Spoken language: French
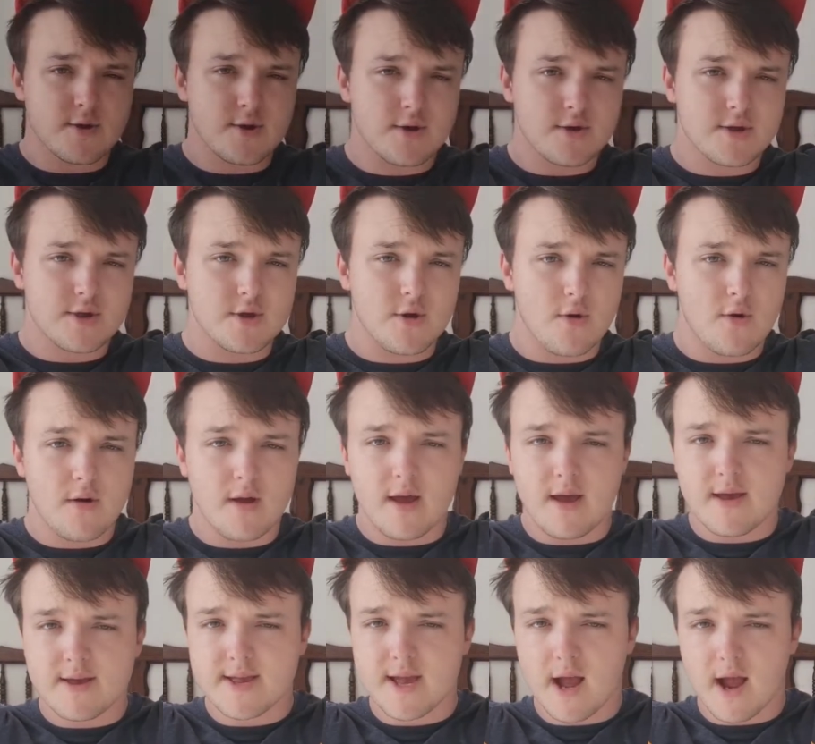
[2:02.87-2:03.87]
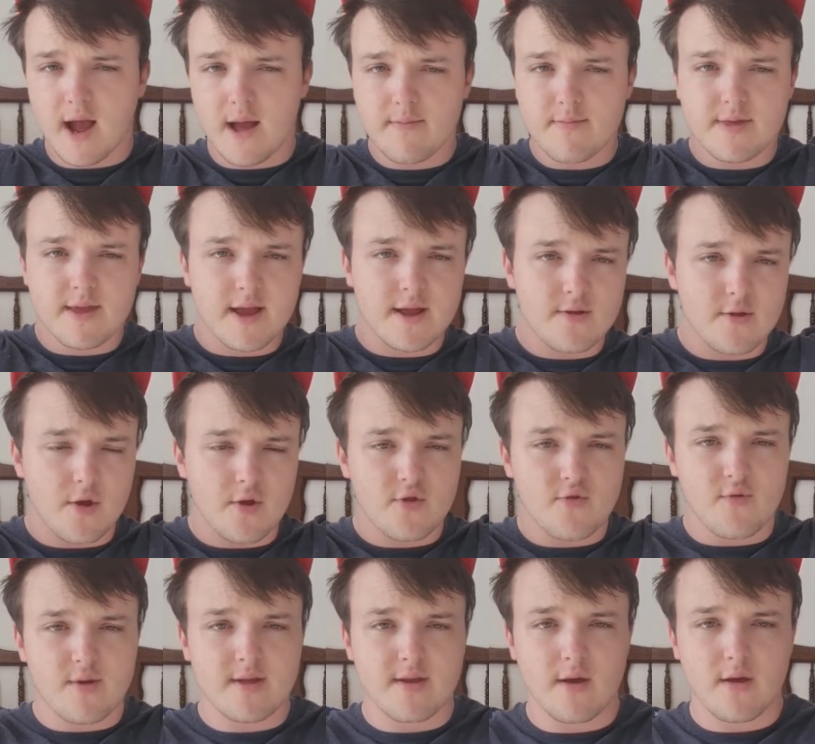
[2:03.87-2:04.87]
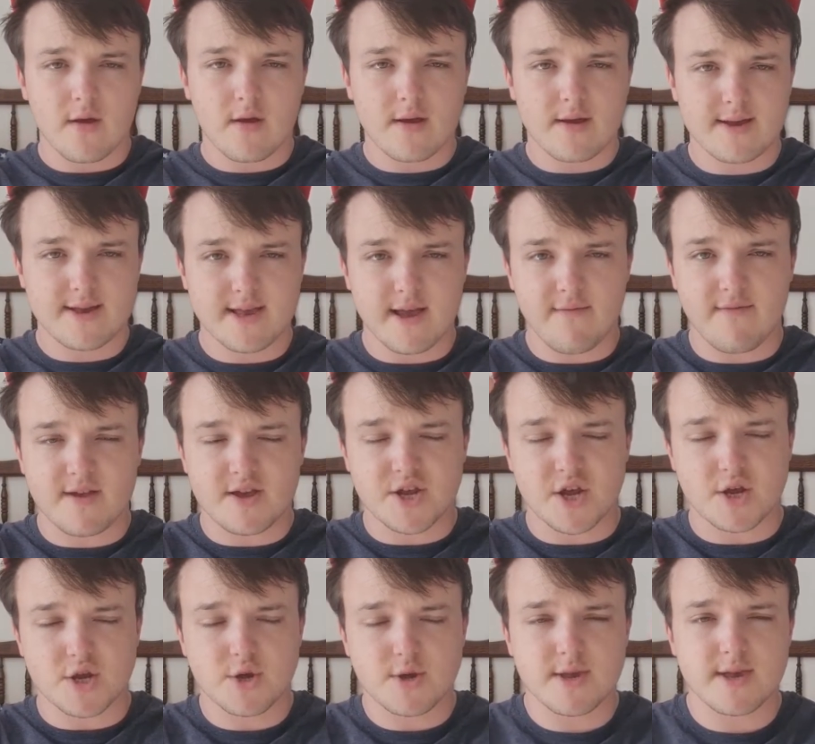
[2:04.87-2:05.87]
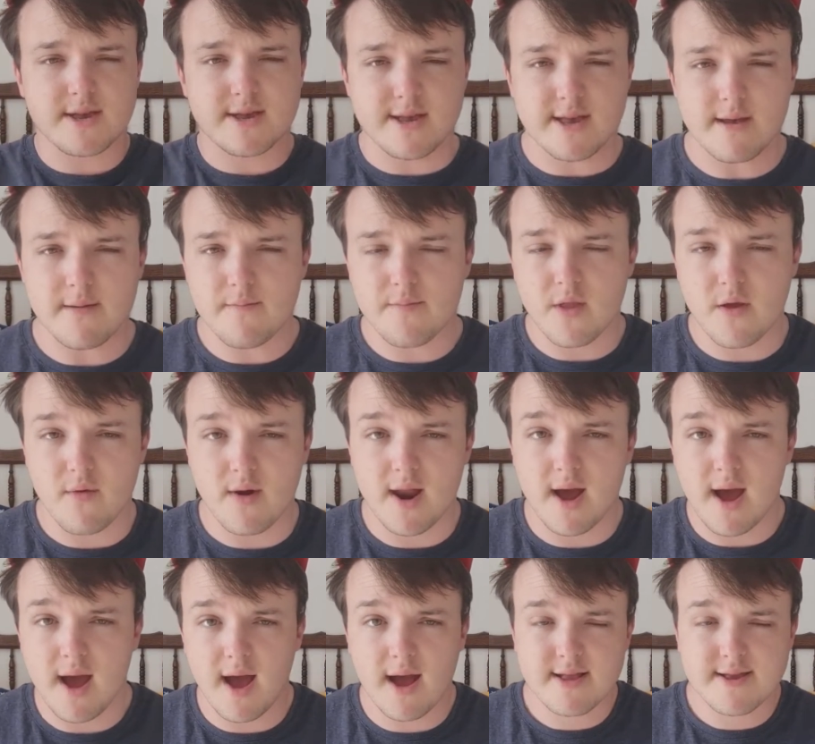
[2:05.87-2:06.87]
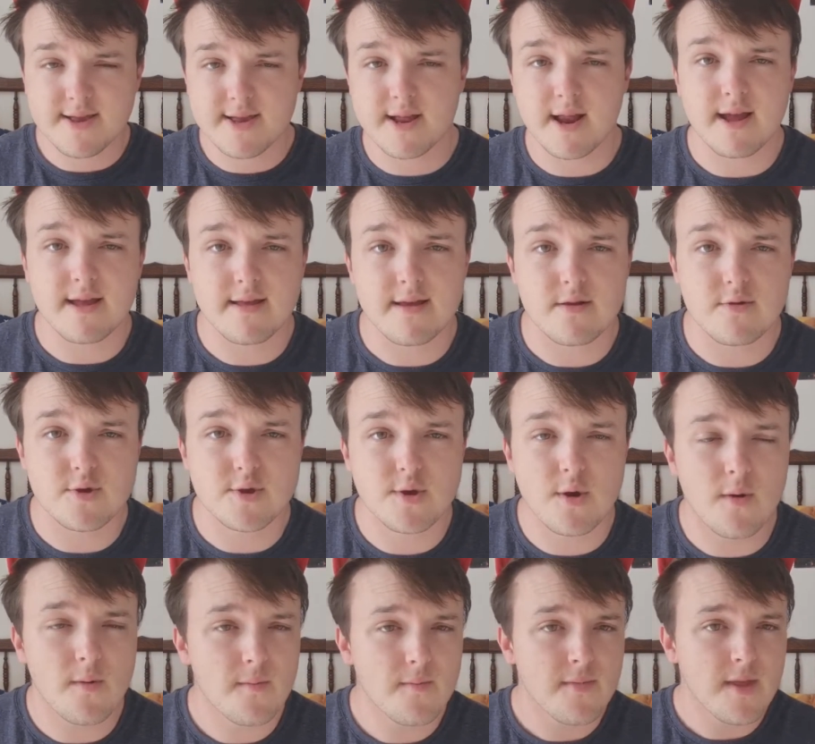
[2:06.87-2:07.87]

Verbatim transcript: sociaux, Instagram, TikTok, Twitter, qui s'affichent juste ici. Voilà, Slide Illusion.